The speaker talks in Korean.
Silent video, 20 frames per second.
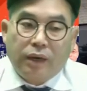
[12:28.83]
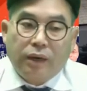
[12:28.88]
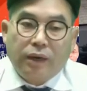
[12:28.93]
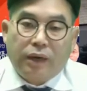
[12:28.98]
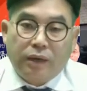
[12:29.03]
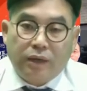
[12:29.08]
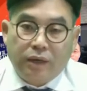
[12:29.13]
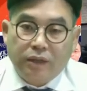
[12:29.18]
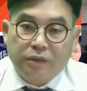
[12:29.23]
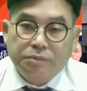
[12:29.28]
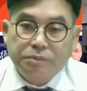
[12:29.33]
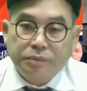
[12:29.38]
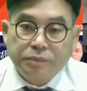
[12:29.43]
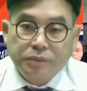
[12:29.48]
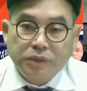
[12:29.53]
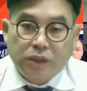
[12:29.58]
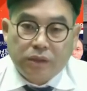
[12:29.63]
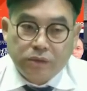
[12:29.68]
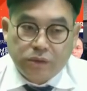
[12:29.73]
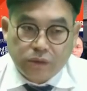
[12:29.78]
알림
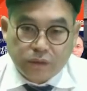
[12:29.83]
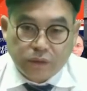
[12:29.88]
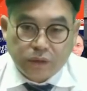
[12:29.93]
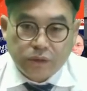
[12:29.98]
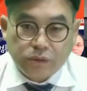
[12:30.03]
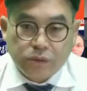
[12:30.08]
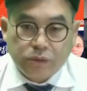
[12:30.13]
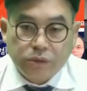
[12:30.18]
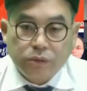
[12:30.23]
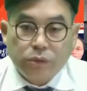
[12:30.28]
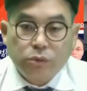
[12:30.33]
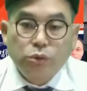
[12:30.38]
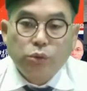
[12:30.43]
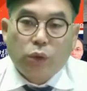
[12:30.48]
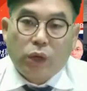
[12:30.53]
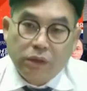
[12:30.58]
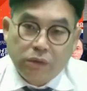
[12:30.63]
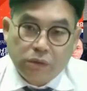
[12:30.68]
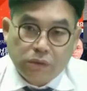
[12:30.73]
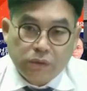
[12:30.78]
설정해주시고
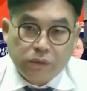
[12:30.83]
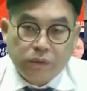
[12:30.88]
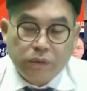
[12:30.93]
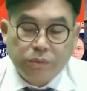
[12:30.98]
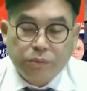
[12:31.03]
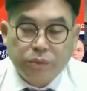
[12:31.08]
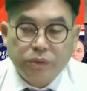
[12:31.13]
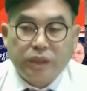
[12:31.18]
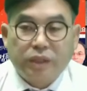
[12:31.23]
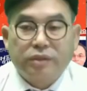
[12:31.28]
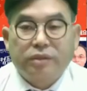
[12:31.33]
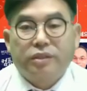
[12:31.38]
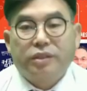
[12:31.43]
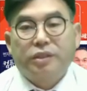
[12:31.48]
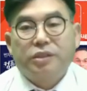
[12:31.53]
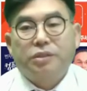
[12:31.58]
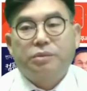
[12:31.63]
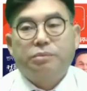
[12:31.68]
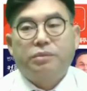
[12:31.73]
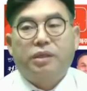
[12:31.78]
좋아요
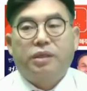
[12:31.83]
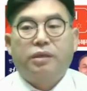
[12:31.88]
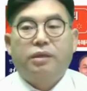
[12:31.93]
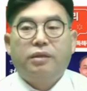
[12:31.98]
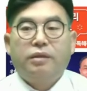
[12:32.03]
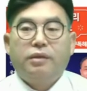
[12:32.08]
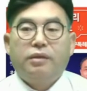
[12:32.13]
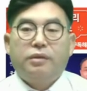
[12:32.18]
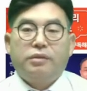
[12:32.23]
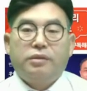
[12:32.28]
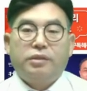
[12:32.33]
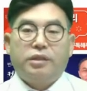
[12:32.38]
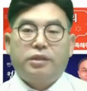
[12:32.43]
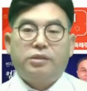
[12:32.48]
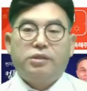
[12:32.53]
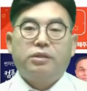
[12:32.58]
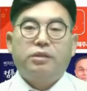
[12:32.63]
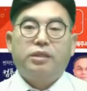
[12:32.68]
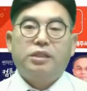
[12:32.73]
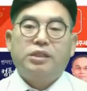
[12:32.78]
부탁드리겠습니다. 네,
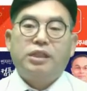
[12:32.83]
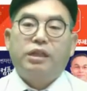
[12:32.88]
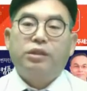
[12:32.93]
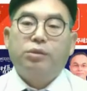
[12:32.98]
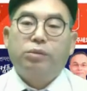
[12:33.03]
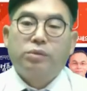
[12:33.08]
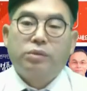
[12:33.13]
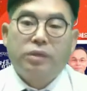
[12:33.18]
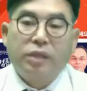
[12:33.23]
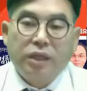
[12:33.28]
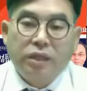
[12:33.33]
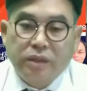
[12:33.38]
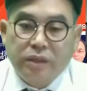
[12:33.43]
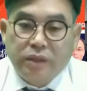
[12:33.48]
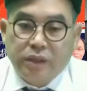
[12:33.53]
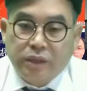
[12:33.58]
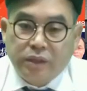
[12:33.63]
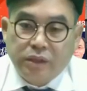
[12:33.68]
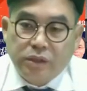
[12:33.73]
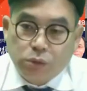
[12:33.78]
지금까지
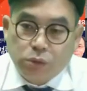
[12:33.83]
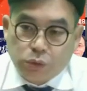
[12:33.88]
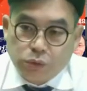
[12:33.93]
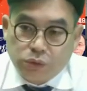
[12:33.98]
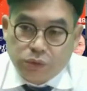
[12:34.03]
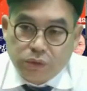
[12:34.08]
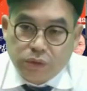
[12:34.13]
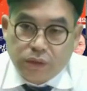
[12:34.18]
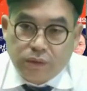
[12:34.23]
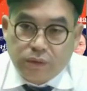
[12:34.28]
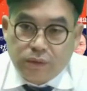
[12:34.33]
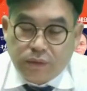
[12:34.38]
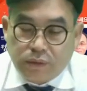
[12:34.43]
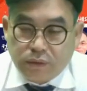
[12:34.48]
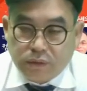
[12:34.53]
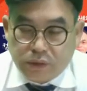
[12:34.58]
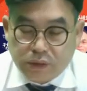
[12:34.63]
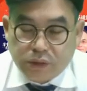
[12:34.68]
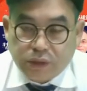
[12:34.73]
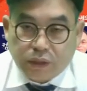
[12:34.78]
안동데일리 조충열
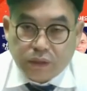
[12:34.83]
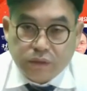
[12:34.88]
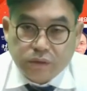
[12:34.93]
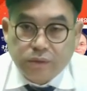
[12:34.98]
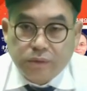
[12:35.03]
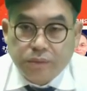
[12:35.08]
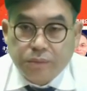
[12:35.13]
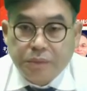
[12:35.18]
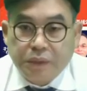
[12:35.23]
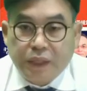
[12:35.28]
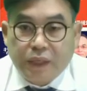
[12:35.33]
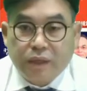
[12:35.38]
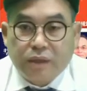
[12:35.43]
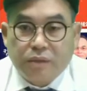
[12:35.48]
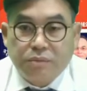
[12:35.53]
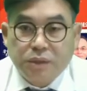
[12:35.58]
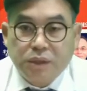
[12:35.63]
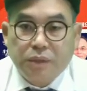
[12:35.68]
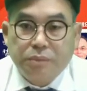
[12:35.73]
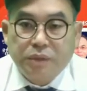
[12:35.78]
기자였습니다.
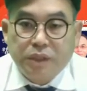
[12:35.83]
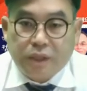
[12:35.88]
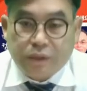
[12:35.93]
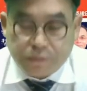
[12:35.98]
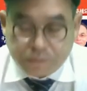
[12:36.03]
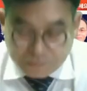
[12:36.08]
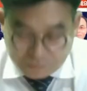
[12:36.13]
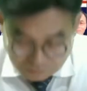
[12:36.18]
감사합니다.